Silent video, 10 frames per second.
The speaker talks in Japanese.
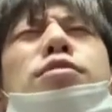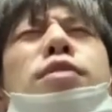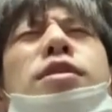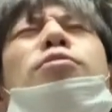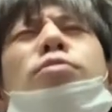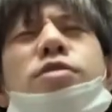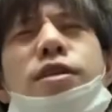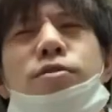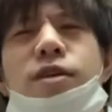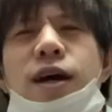島直子さん
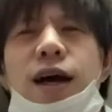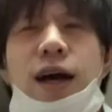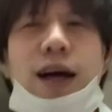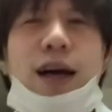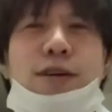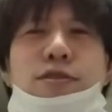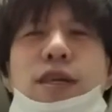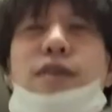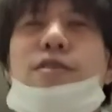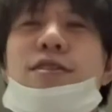ねこれはあ
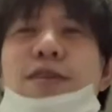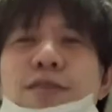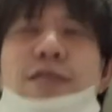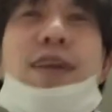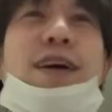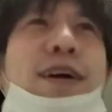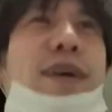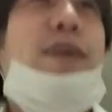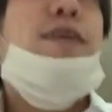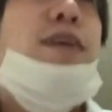腕組んでよくね
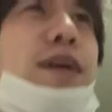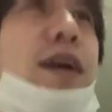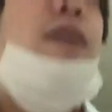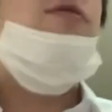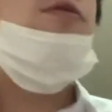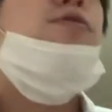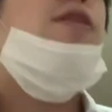あのいろ